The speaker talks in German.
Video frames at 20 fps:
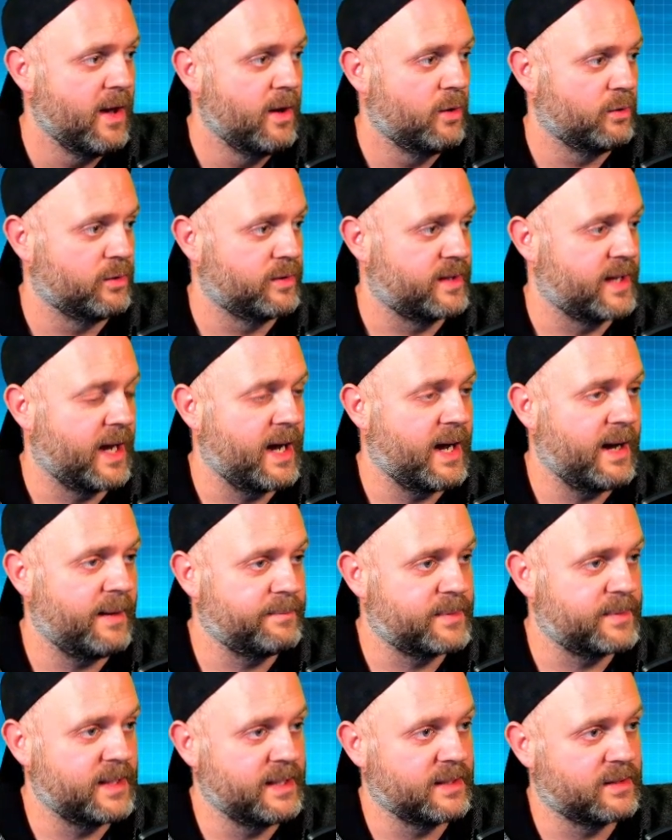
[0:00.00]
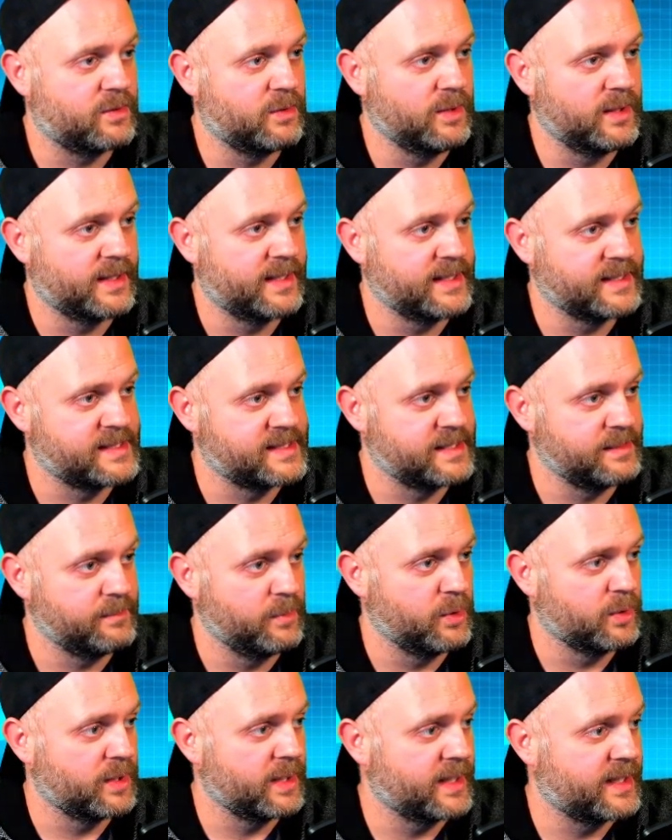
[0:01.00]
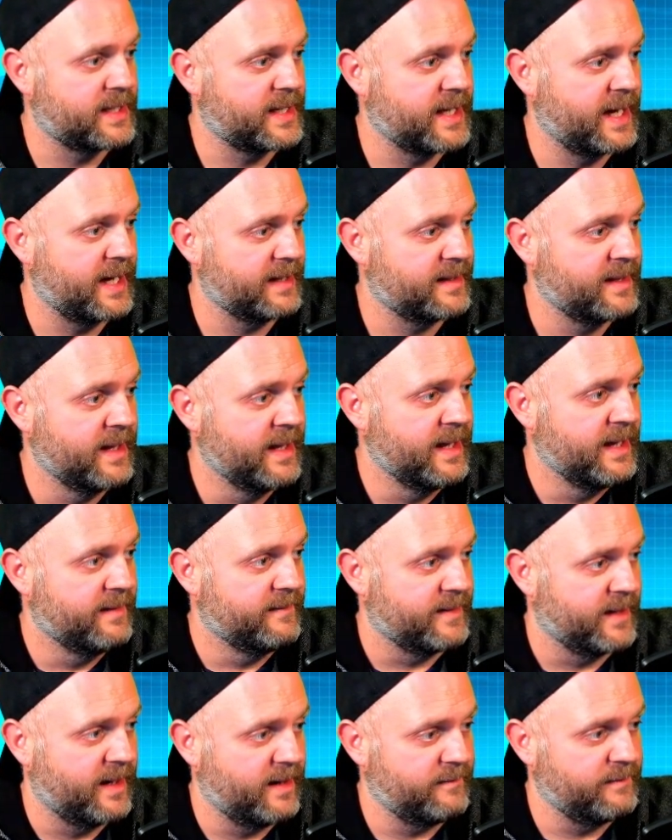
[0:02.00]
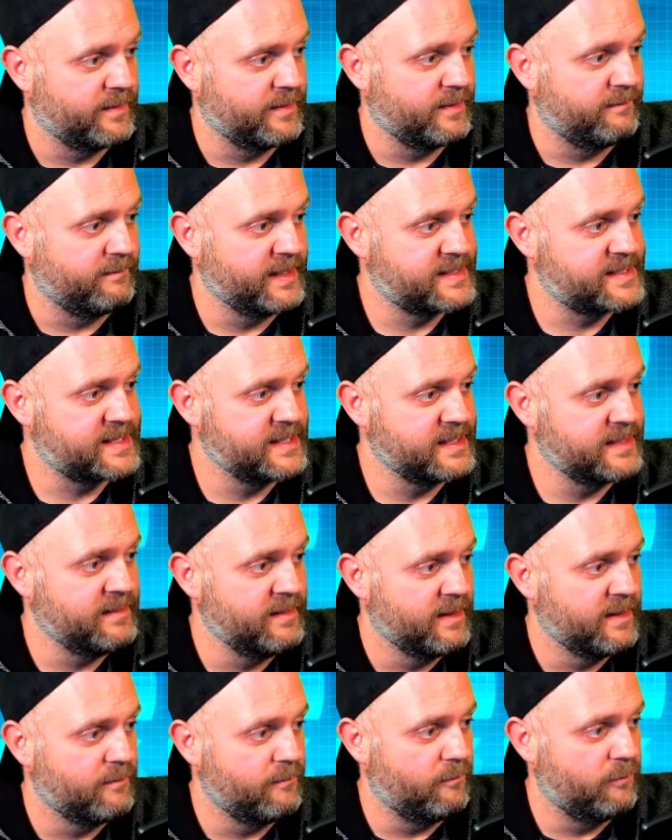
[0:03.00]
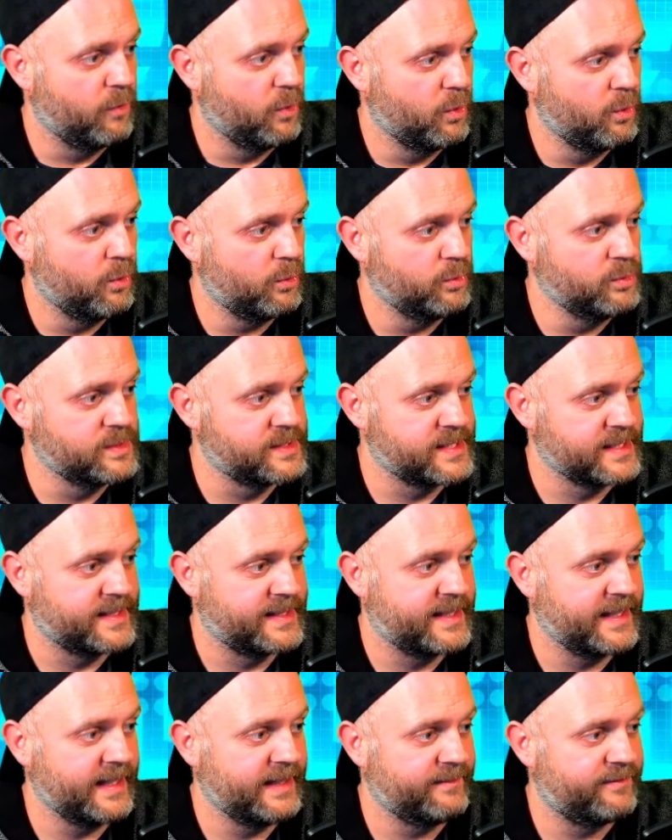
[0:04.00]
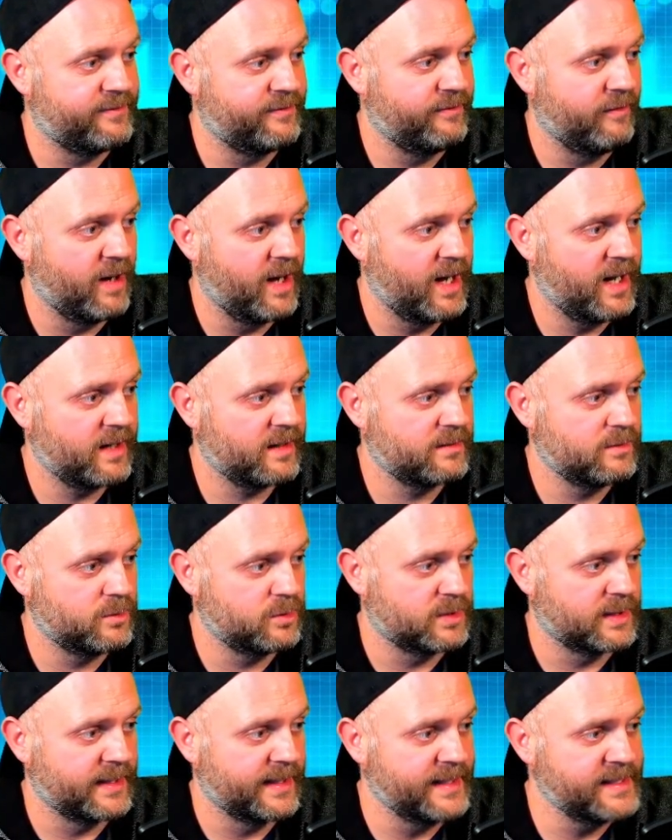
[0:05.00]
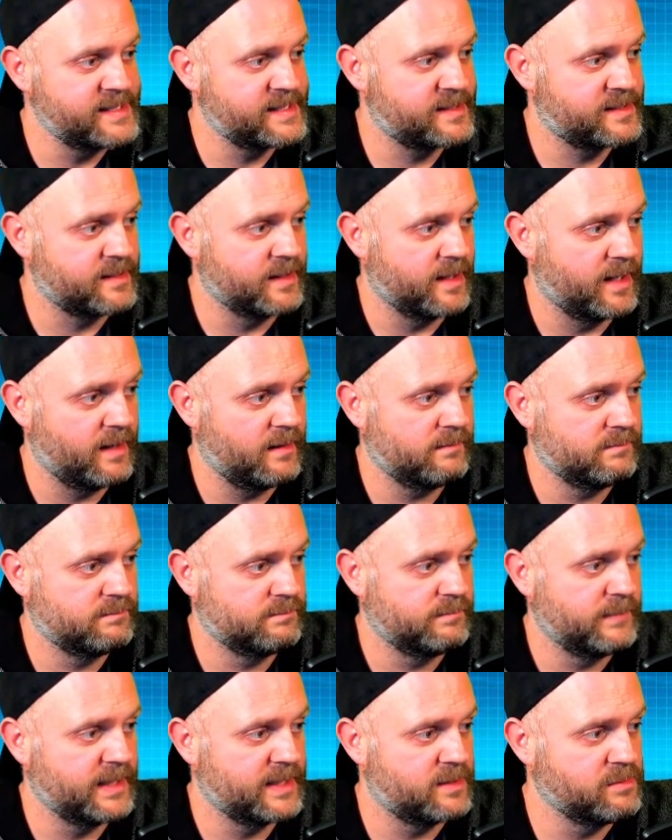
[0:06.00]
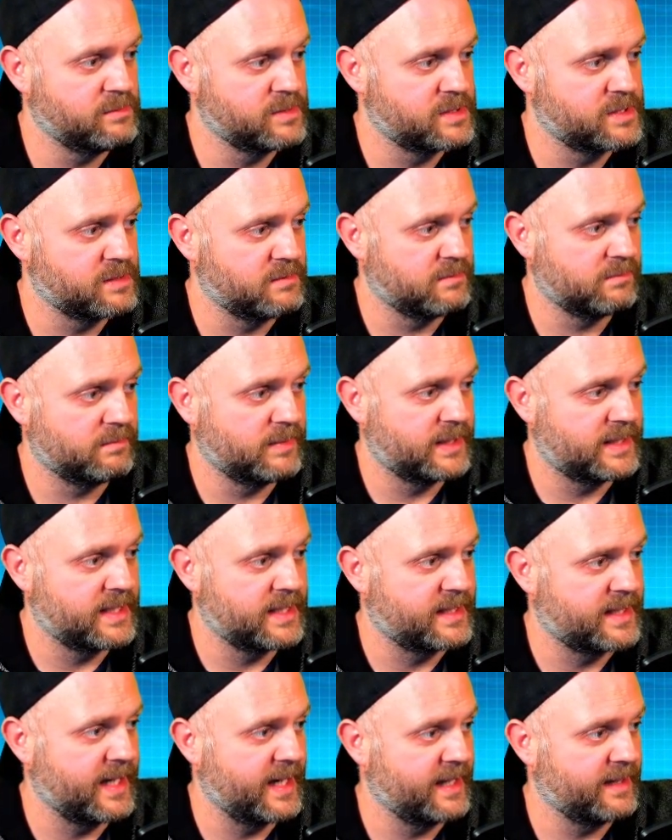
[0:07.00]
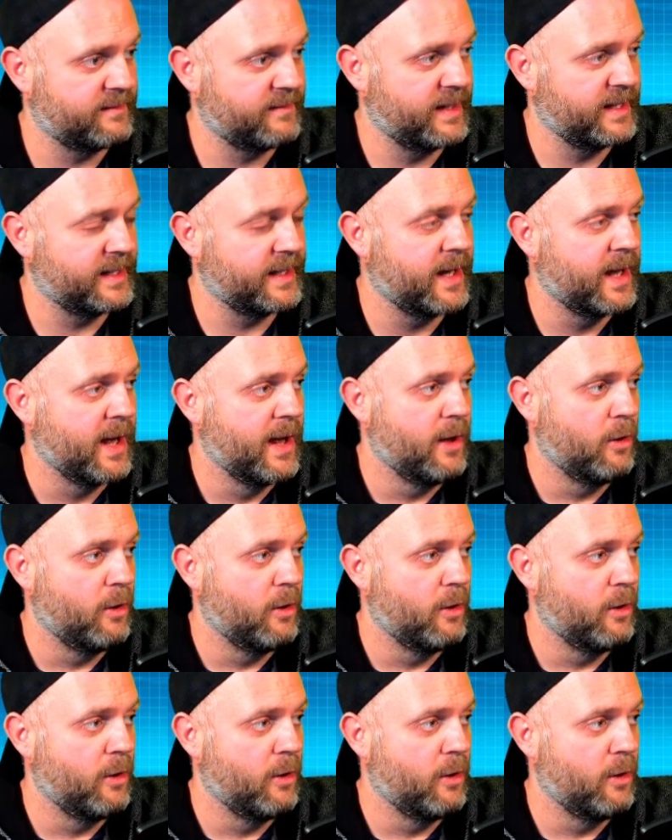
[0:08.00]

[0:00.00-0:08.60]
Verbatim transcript: Und da habt ihr natürlich jetzt die Möglichkeit, ja, wir wissen, wo unser Tief war oder ist, ja, mit, unserem, mit der Trendwende.